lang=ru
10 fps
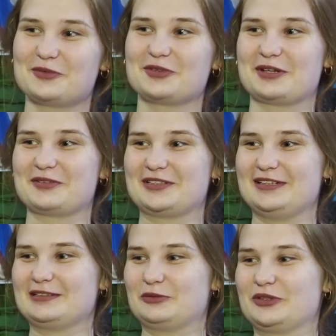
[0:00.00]
Вот, а
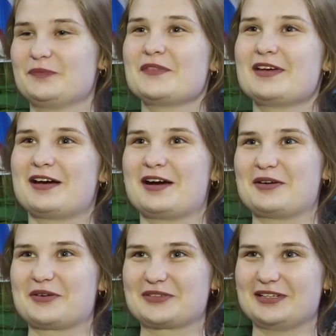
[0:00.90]
вслед, ой,
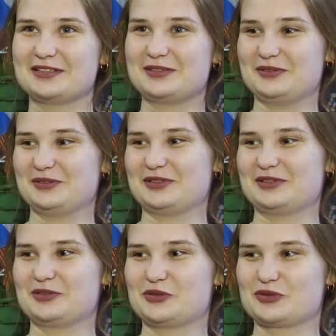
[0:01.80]
а вследствие
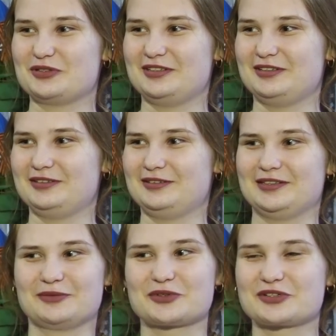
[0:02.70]
это еще и
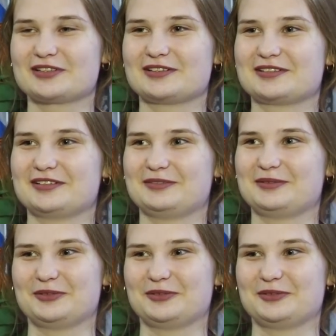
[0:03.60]
девушка